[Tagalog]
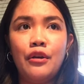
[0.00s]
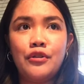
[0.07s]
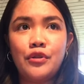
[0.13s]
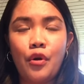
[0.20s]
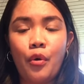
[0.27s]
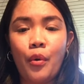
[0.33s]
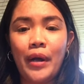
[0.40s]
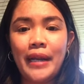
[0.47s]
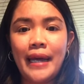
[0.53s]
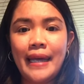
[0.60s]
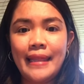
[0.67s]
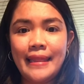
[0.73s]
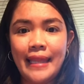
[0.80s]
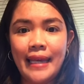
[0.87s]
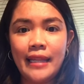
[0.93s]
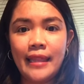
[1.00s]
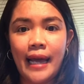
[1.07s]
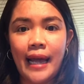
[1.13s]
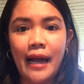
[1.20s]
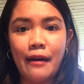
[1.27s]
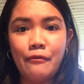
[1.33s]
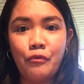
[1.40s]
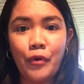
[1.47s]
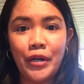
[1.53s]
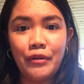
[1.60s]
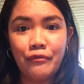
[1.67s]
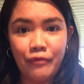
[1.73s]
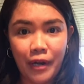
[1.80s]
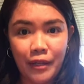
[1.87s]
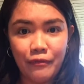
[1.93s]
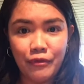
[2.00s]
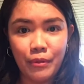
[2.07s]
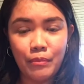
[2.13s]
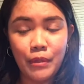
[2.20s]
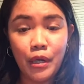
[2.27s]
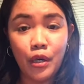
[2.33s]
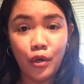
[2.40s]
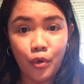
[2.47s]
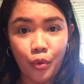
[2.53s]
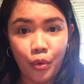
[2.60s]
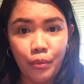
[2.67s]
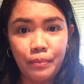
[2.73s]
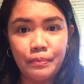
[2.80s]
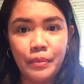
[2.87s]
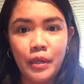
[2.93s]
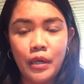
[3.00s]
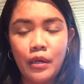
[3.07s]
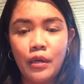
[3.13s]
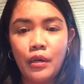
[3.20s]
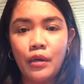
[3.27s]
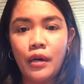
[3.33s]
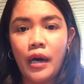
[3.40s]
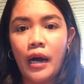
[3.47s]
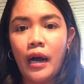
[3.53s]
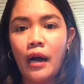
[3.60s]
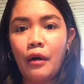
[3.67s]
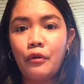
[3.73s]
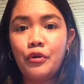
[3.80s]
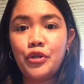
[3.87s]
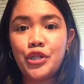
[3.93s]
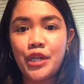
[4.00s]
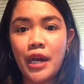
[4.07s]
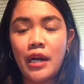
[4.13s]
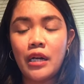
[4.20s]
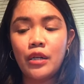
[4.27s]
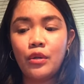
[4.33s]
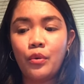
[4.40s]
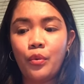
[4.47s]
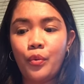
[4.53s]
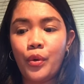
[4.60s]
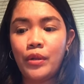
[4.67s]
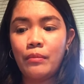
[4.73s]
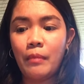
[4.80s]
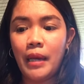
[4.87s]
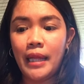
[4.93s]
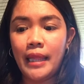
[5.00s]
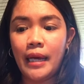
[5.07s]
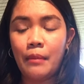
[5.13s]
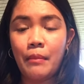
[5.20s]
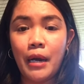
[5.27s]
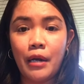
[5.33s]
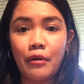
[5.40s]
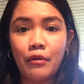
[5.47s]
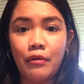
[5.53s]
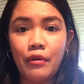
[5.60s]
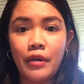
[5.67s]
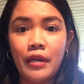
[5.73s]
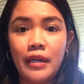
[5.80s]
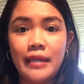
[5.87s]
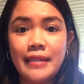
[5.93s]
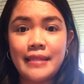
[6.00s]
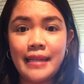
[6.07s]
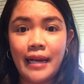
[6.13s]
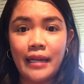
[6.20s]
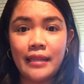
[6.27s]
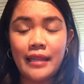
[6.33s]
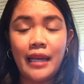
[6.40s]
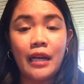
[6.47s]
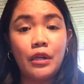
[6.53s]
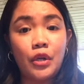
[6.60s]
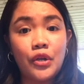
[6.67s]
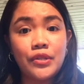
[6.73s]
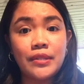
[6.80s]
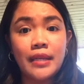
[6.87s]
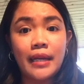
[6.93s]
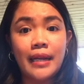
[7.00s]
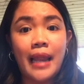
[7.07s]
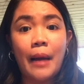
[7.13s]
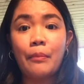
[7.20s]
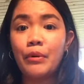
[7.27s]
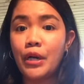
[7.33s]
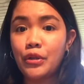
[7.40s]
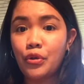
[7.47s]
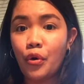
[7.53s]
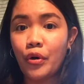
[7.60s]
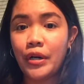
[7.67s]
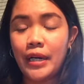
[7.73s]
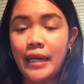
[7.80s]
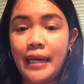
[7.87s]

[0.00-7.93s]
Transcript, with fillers: So, what I did, I have one friend from the group uh, who shared with me na merong isang diagnostic laboratory